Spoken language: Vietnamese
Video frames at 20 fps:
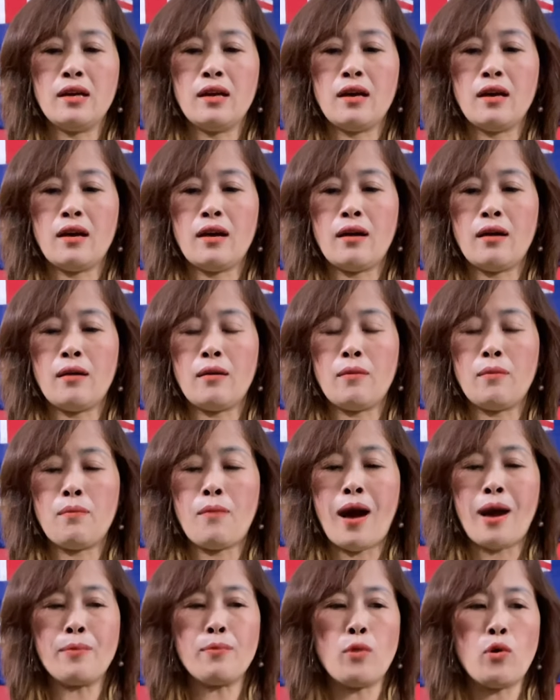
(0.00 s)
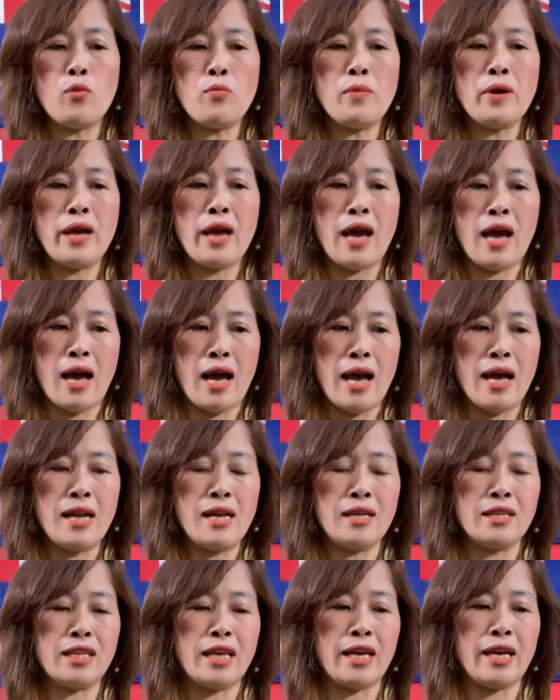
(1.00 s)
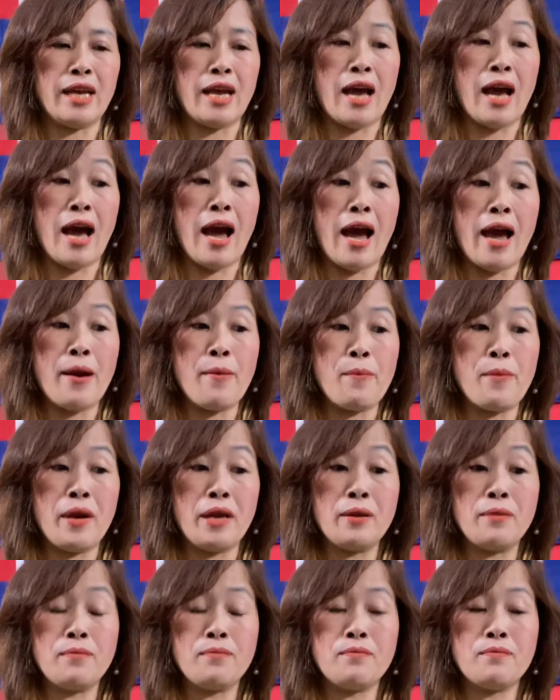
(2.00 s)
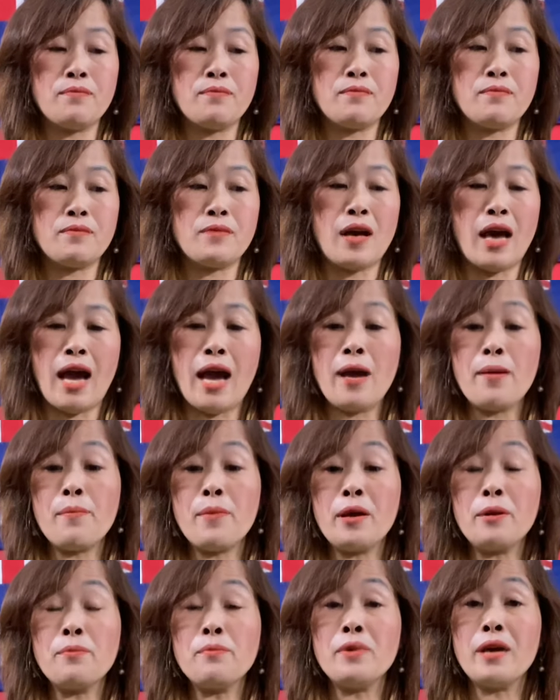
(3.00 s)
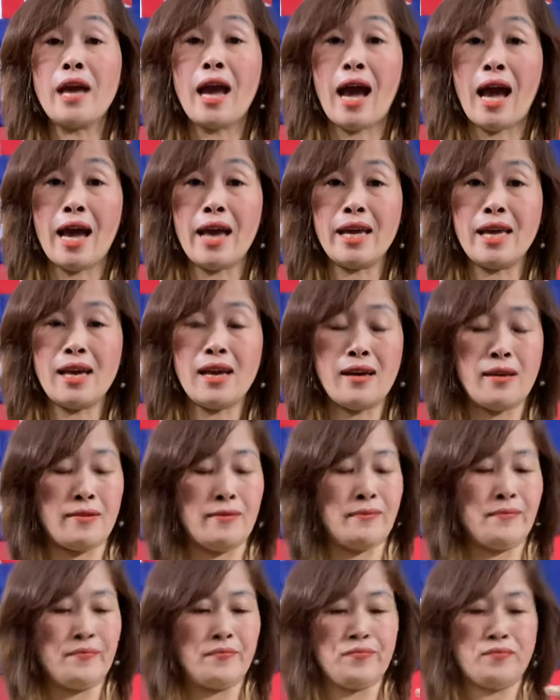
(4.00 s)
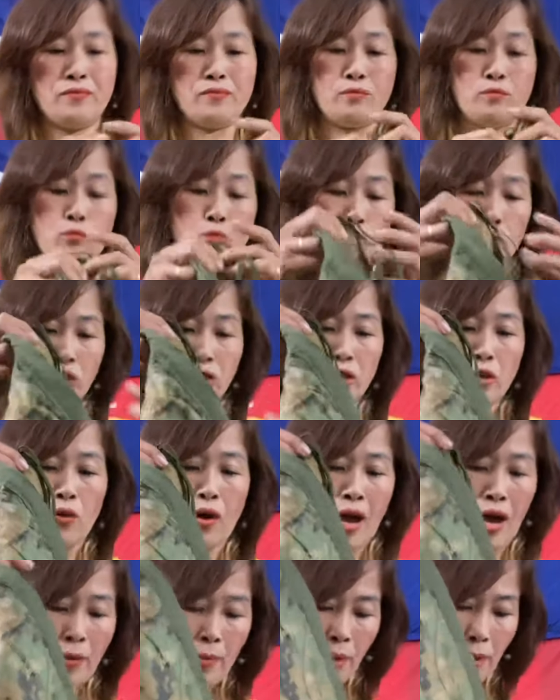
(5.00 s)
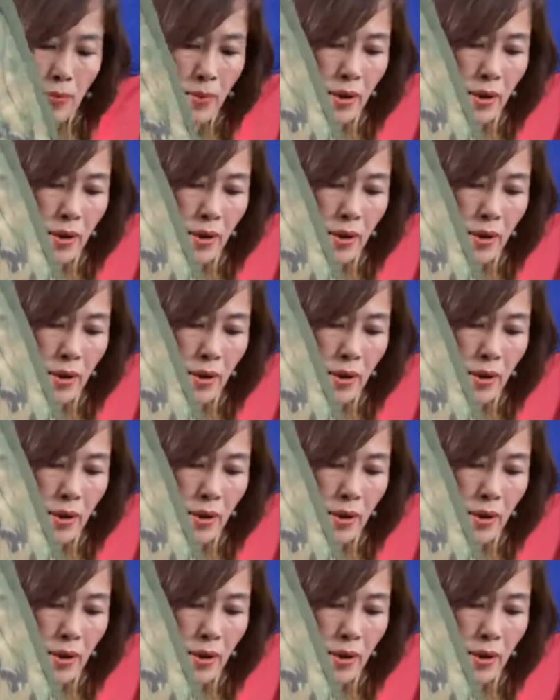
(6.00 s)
à, ban 412 là thành 2 m 2 m 12 ha một chiều 2 m